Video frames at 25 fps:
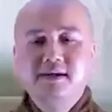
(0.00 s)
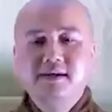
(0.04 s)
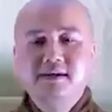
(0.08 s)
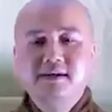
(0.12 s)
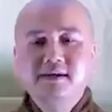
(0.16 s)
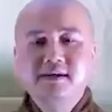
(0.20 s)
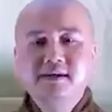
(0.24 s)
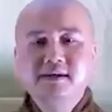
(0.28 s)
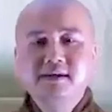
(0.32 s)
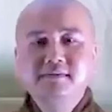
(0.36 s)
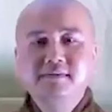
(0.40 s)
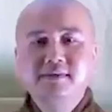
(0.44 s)

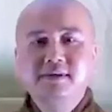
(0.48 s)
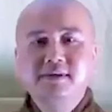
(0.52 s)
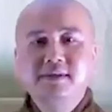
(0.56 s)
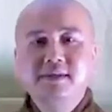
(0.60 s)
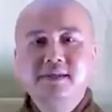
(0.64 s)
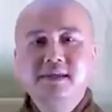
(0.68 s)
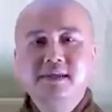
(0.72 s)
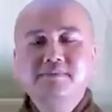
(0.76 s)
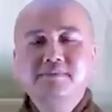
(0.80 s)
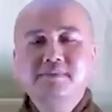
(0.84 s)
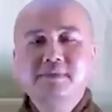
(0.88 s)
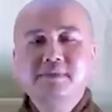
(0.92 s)
đứng, mình
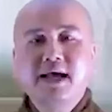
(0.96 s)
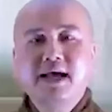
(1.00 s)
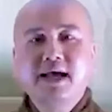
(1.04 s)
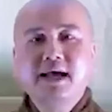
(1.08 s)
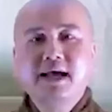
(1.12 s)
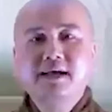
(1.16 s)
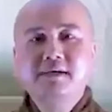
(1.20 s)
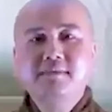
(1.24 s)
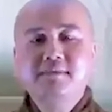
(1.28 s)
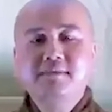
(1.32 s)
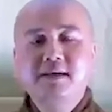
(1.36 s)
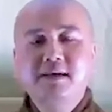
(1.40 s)
chắp
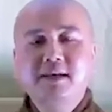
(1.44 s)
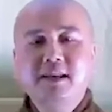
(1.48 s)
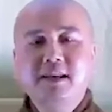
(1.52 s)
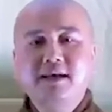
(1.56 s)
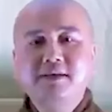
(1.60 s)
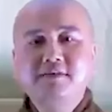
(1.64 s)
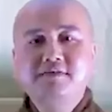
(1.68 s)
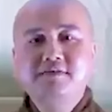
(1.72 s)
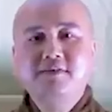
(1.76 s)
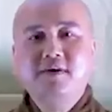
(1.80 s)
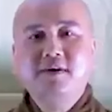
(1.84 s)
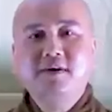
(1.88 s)
tay, mình
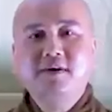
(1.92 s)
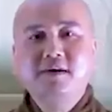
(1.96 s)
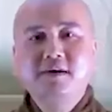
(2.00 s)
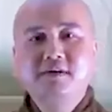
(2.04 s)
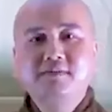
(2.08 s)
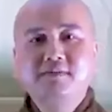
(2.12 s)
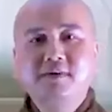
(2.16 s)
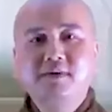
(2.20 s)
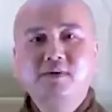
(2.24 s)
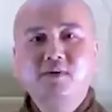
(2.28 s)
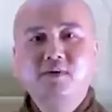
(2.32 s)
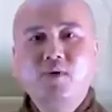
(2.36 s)
lễ Phật,
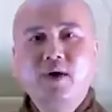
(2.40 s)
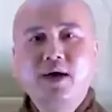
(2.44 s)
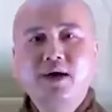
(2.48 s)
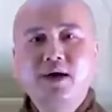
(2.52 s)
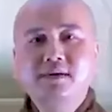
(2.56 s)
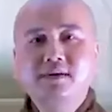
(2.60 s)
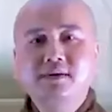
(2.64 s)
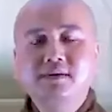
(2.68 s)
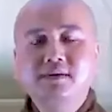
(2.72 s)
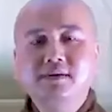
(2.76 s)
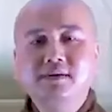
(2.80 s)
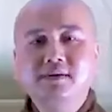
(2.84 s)
cái mình
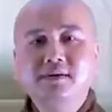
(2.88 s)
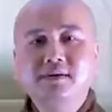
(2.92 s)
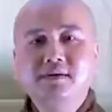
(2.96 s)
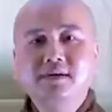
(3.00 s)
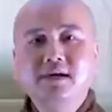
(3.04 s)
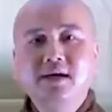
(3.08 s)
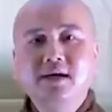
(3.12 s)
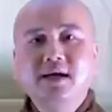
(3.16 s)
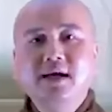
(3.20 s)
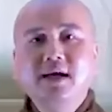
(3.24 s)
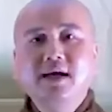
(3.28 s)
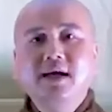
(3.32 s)
quán tưởng,
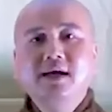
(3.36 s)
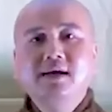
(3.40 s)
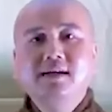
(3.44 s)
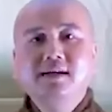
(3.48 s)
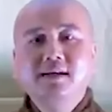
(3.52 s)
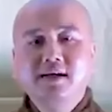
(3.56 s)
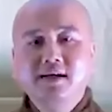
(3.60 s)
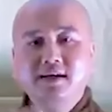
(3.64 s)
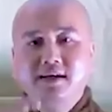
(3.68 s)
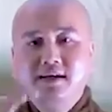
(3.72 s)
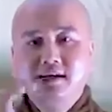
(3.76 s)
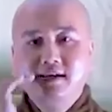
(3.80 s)

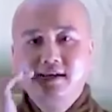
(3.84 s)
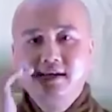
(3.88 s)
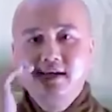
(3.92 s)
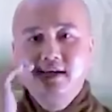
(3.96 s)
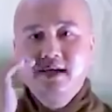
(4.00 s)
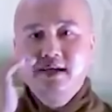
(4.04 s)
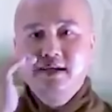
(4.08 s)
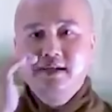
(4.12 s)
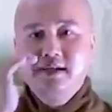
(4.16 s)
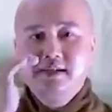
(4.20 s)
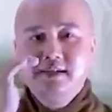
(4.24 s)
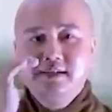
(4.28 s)
thì
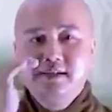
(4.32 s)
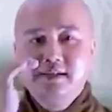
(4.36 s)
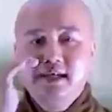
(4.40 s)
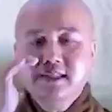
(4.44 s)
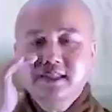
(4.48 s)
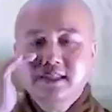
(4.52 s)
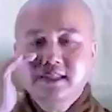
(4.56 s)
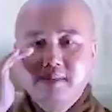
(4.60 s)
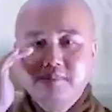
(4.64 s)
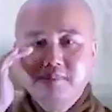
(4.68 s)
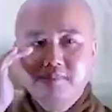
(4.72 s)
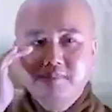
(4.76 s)

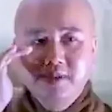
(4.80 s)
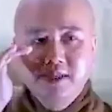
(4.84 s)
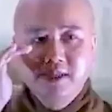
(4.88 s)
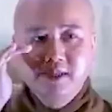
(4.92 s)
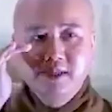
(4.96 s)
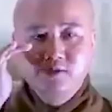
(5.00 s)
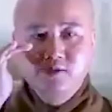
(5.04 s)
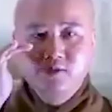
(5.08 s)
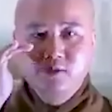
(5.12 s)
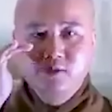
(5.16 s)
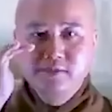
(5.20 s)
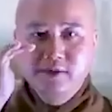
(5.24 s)
cái tầm
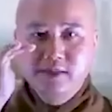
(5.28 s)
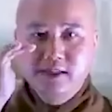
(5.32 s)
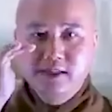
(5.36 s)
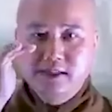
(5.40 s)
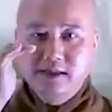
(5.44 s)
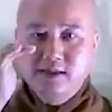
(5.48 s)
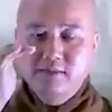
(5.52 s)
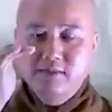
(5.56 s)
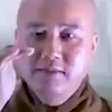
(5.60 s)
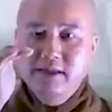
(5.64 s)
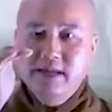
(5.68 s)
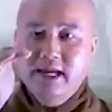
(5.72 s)
nhìn của mình
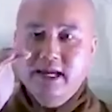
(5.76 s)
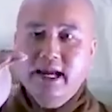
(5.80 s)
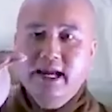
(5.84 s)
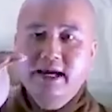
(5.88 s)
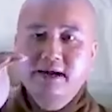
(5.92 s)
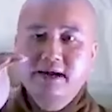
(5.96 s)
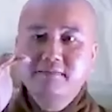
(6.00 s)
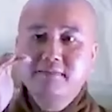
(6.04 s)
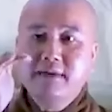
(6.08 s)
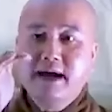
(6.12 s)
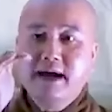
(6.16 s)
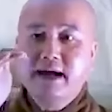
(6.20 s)
không
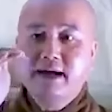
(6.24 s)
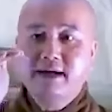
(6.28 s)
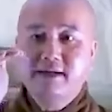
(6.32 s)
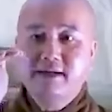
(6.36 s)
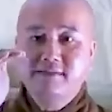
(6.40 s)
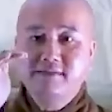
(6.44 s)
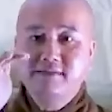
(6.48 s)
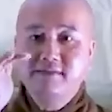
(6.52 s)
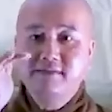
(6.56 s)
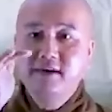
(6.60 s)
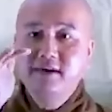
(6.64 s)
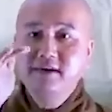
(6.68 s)
ngang
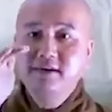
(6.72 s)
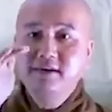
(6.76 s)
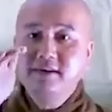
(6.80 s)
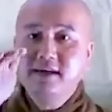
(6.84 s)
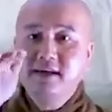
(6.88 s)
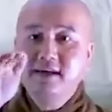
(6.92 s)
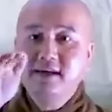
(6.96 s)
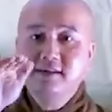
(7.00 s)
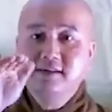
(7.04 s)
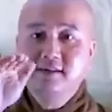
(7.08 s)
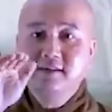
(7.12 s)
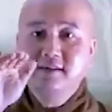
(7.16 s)
bằng với
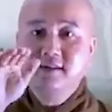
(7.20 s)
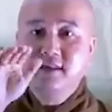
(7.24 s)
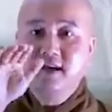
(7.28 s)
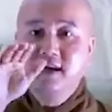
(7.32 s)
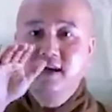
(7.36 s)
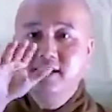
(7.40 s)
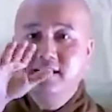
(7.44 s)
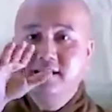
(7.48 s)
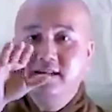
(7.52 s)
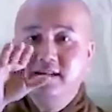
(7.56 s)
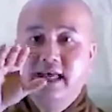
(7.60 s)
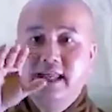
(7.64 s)
cái
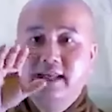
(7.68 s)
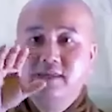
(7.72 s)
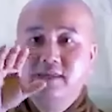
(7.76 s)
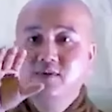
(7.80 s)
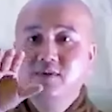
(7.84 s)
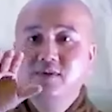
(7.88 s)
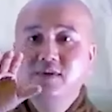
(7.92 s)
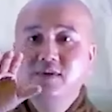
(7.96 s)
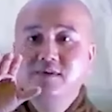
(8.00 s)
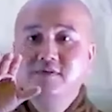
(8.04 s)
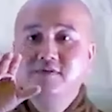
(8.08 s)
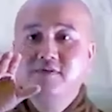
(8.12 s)
hình ảnh
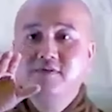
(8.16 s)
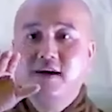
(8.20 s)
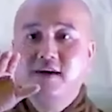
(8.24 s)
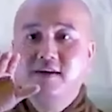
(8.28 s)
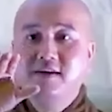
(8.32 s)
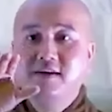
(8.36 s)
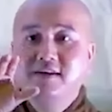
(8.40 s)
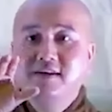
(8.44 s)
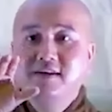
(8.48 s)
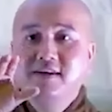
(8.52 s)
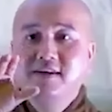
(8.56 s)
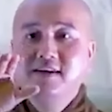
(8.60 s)
của Đức
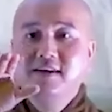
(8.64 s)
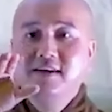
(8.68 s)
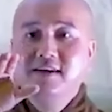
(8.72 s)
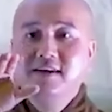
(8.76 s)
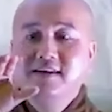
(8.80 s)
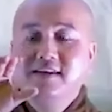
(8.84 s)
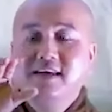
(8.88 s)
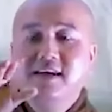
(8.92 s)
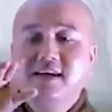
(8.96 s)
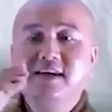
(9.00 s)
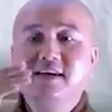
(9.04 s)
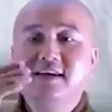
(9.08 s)
Phật,
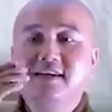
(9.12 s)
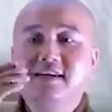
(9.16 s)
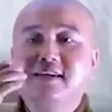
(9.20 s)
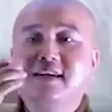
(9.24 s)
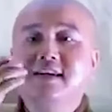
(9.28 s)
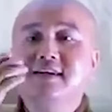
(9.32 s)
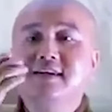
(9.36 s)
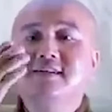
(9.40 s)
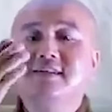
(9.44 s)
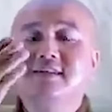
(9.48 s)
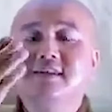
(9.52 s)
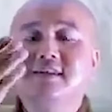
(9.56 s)
thì
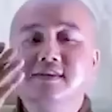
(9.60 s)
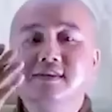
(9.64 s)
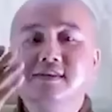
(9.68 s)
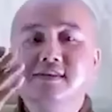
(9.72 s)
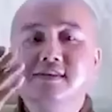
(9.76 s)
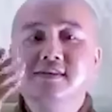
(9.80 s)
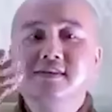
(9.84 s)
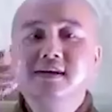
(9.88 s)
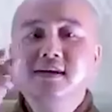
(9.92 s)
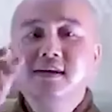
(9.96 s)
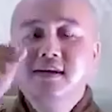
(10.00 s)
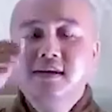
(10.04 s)
cái
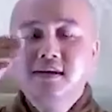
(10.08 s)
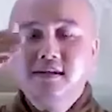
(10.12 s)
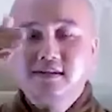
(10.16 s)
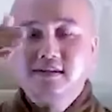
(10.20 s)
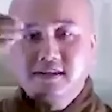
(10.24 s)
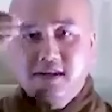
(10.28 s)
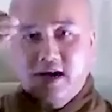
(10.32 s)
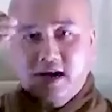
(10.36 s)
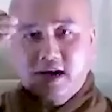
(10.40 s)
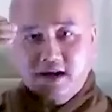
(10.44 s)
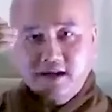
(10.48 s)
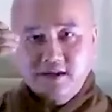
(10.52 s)
sự
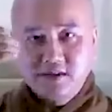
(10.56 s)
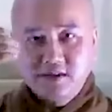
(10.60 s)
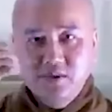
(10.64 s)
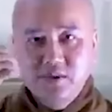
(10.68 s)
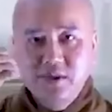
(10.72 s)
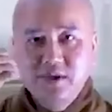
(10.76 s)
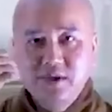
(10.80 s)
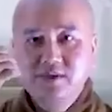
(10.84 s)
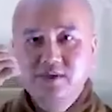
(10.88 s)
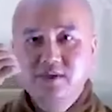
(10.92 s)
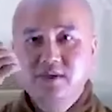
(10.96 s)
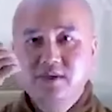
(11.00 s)
trợ
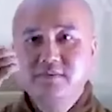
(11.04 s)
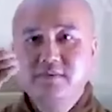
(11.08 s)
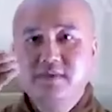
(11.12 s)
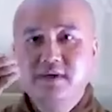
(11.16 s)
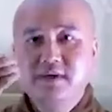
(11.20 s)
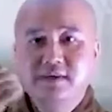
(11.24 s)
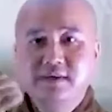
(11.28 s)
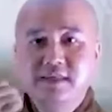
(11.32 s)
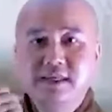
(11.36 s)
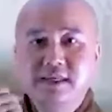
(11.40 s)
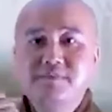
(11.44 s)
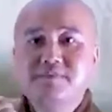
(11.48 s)
duyên cho
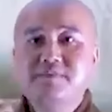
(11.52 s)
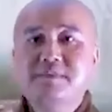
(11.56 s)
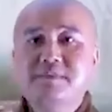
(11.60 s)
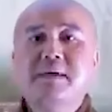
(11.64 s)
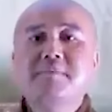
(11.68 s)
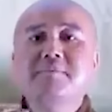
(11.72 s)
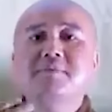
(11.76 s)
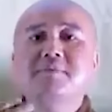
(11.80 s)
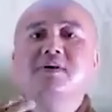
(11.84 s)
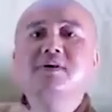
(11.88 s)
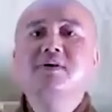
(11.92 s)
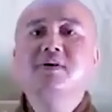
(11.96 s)
mình nhiếp
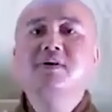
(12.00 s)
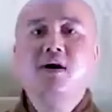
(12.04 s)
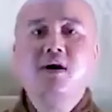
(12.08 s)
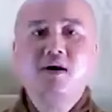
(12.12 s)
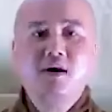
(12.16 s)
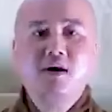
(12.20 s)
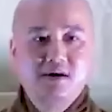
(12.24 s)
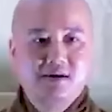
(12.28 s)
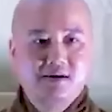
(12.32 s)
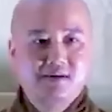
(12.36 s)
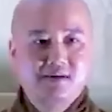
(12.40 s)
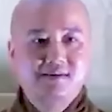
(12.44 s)
tâm nó
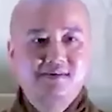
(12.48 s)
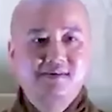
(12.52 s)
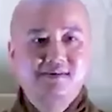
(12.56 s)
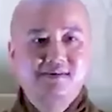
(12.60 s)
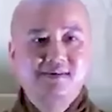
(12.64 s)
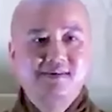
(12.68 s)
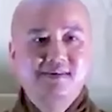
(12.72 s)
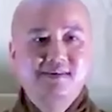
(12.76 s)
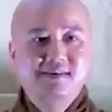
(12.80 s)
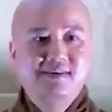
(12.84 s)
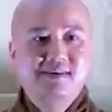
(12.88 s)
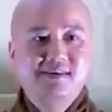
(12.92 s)
khó.
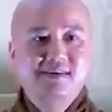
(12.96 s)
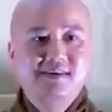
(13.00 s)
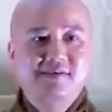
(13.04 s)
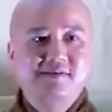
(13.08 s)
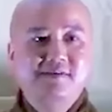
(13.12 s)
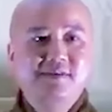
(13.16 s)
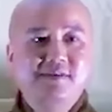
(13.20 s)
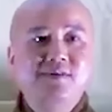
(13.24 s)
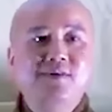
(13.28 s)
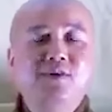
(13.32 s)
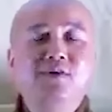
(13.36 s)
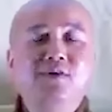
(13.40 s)

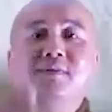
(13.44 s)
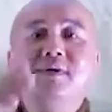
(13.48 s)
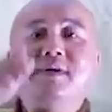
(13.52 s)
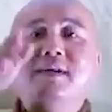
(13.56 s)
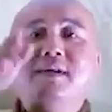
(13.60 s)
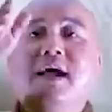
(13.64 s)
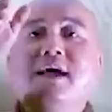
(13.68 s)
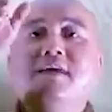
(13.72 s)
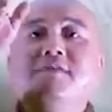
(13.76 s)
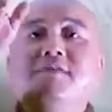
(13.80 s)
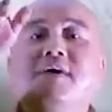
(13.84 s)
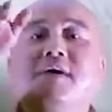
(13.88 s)
Ví dụ
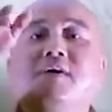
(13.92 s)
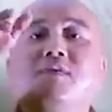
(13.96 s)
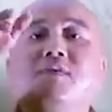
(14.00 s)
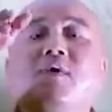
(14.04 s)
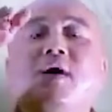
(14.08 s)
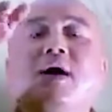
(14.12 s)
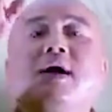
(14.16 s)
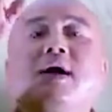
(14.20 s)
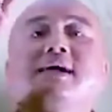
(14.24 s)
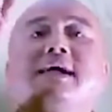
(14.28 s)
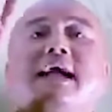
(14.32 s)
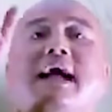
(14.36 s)
mình để Phật quá